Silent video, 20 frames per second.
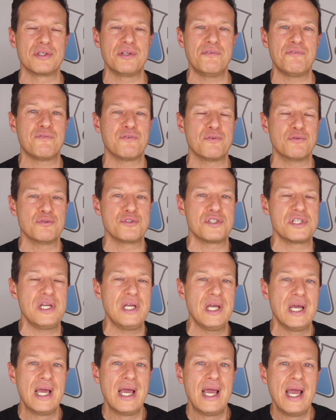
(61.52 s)

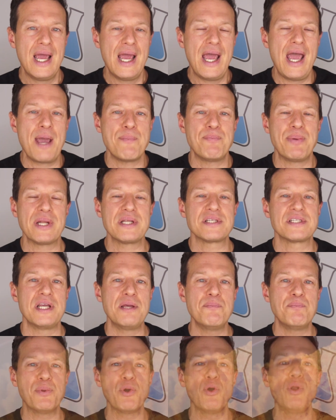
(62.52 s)
diffusi, è per
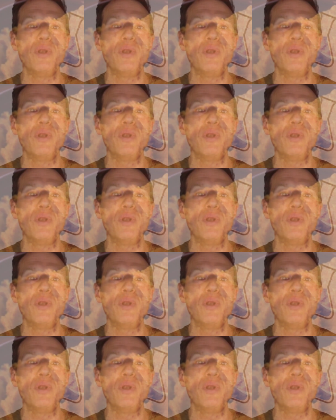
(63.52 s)
esempio